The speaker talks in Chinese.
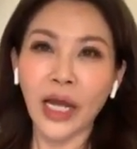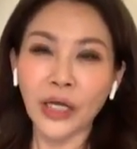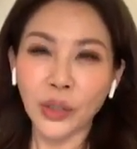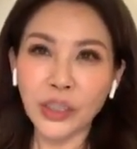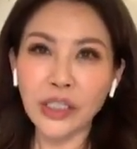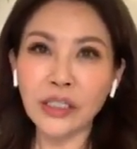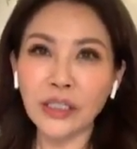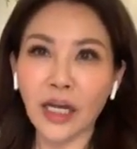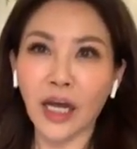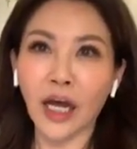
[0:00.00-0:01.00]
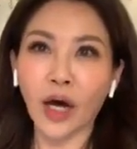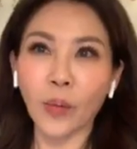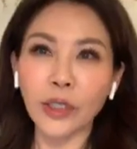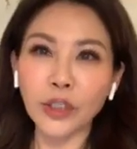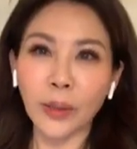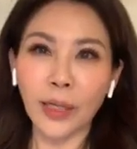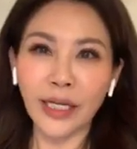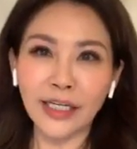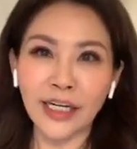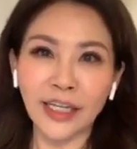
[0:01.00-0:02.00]
于是呢，我就
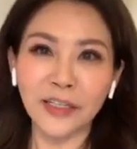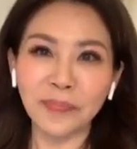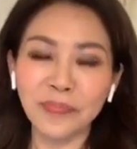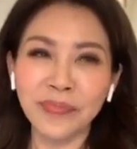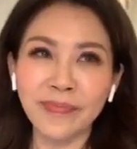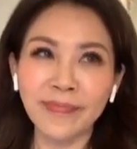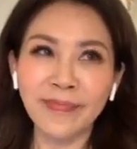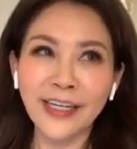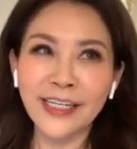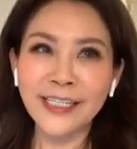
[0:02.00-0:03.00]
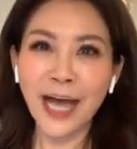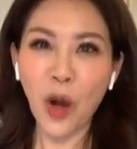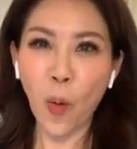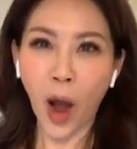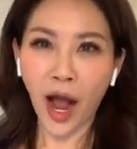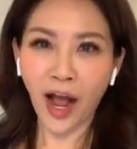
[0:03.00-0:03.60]
立刻。上网